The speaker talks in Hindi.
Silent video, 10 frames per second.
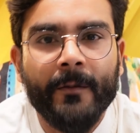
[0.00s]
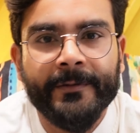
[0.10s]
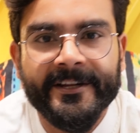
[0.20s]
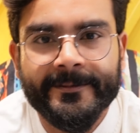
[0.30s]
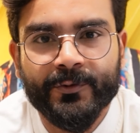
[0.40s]

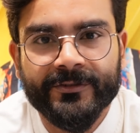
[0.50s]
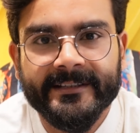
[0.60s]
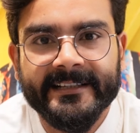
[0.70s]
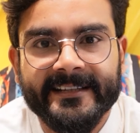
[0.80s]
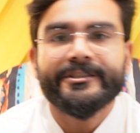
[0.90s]
कॉर्पोरेट एक्सपोजर
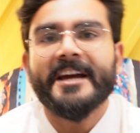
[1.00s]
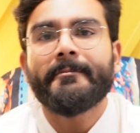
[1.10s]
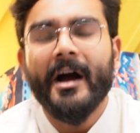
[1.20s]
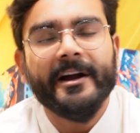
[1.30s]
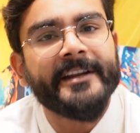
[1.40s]
देता है चाहे
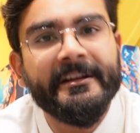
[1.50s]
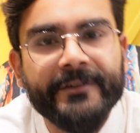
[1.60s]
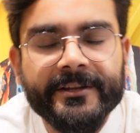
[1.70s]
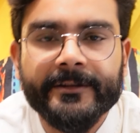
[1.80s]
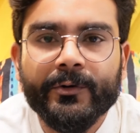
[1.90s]
मार्केटिंग
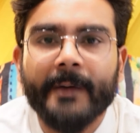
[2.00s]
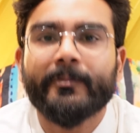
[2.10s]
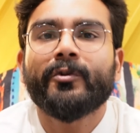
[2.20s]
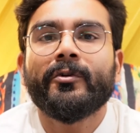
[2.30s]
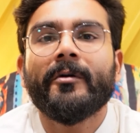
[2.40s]
पसंद हो
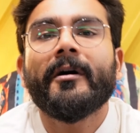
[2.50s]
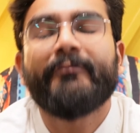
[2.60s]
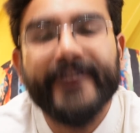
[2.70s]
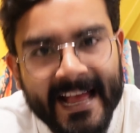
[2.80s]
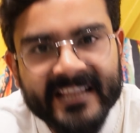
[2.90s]
आपको
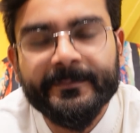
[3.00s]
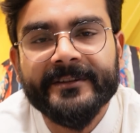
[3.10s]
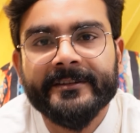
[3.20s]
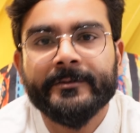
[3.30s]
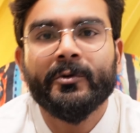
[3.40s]
फाइनेंस
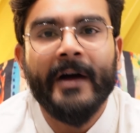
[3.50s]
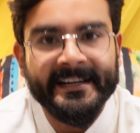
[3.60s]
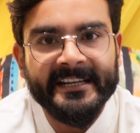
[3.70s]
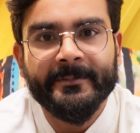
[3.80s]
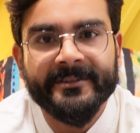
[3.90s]
पसंद हो
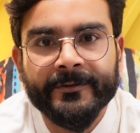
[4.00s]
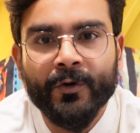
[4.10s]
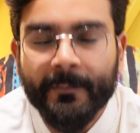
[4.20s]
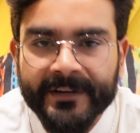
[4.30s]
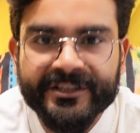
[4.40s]
आईटी पसंद
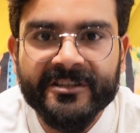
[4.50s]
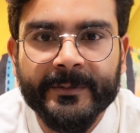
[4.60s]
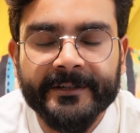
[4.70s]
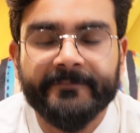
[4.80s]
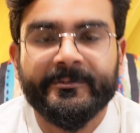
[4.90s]
हो ऑपरेशन
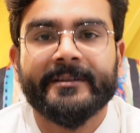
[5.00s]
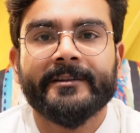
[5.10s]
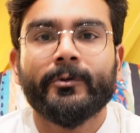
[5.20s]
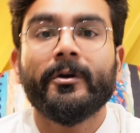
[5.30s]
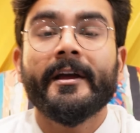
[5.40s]

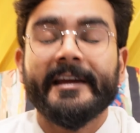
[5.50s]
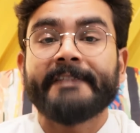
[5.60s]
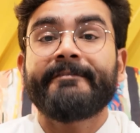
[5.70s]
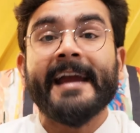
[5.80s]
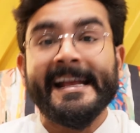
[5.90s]
पसंद हो
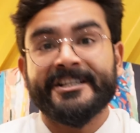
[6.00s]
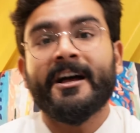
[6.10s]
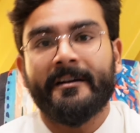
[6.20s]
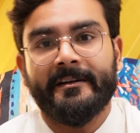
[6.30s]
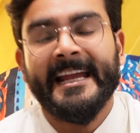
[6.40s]
इनफैक्ट एच
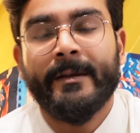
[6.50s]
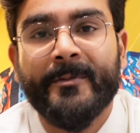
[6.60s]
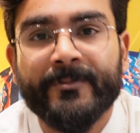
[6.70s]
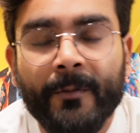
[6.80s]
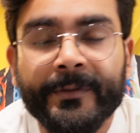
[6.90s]
आर
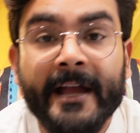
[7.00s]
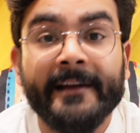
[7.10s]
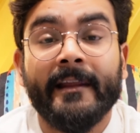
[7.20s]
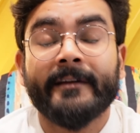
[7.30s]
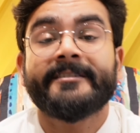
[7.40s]
एन बॉम्बे का
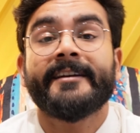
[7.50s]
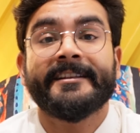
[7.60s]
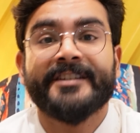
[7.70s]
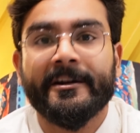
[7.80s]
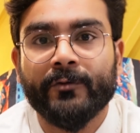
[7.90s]
अक्सर
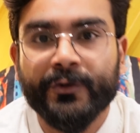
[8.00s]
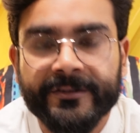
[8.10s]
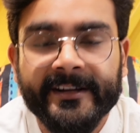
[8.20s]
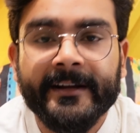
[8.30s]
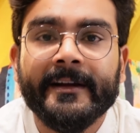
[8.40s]
एच
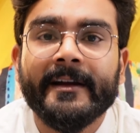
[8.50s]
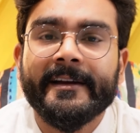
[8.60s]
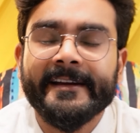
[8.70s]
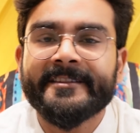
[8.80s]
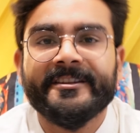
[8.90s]
कोर्स है
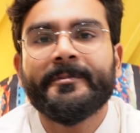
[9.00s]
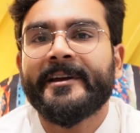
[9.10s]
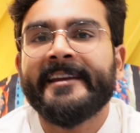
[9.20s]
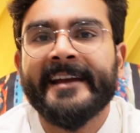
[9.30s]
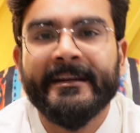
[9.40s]
इन सब
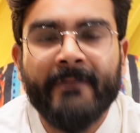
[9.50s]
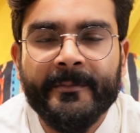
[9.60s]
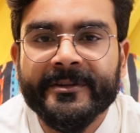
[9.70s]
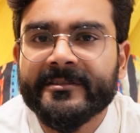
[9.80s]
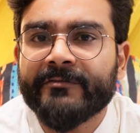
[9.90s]
के लिए एन
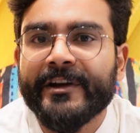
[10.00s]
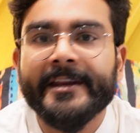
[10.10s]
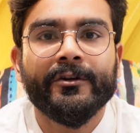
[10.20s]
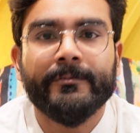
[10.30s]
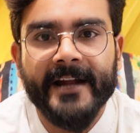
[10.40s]
एम इज़ अ
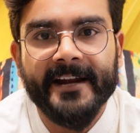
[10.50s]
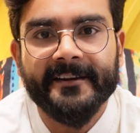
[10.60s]
वेरी गुड ब्रांड